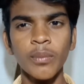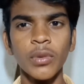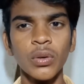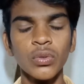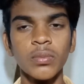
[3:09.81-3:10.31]

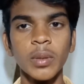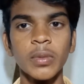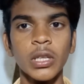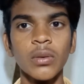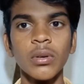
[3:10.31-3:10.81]
मैं उसमें
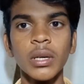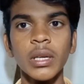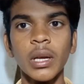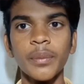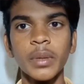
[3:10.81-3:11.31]
बताऊँगा
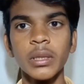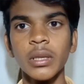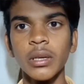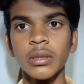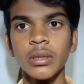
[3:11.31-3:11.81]
कि आप किस
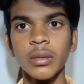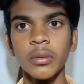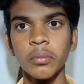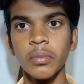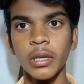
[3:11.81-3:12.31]
तरह से
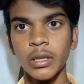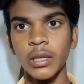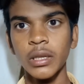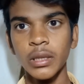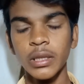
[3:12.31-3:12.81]

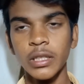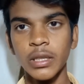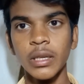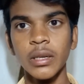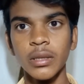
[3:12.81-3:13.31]
बेहतरीन
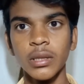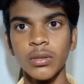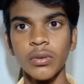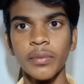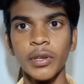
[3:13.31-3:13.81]
एडिटिंग कर
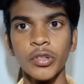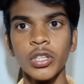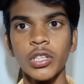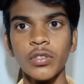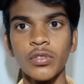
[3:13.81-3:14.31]
सकते हो अपने
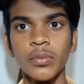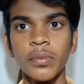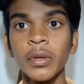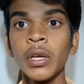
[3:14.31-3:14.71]
यूट्यूब